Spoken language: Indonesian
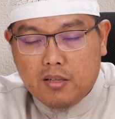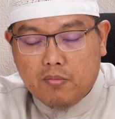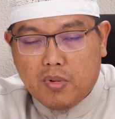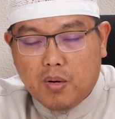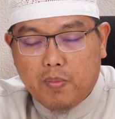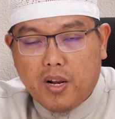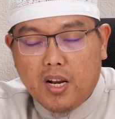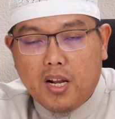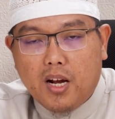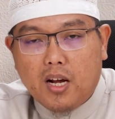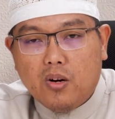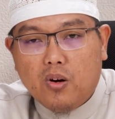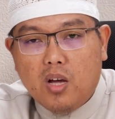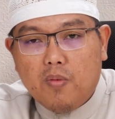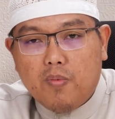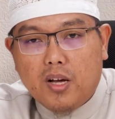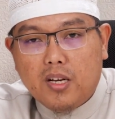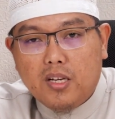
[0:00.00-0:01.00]
Berbeda dengan
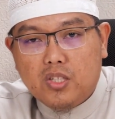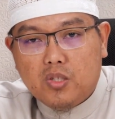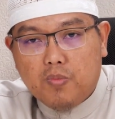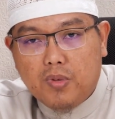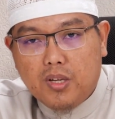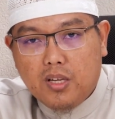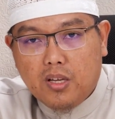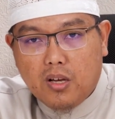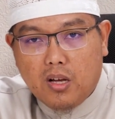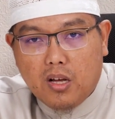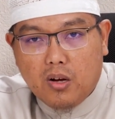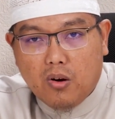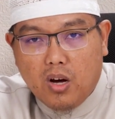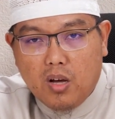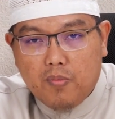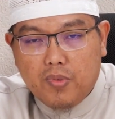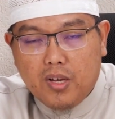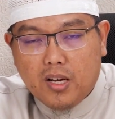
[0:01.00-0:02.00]
goib an-nisbi,
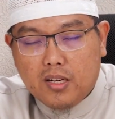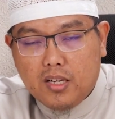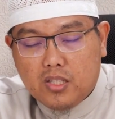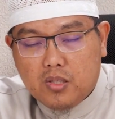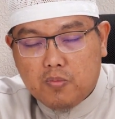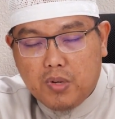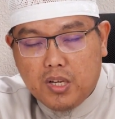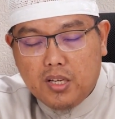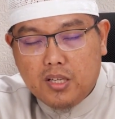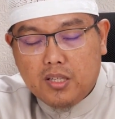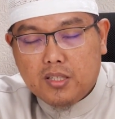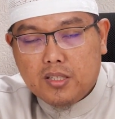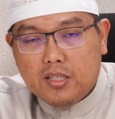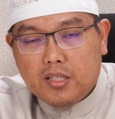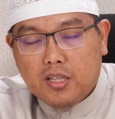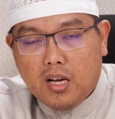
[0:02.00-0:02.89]
goib yang nisbi,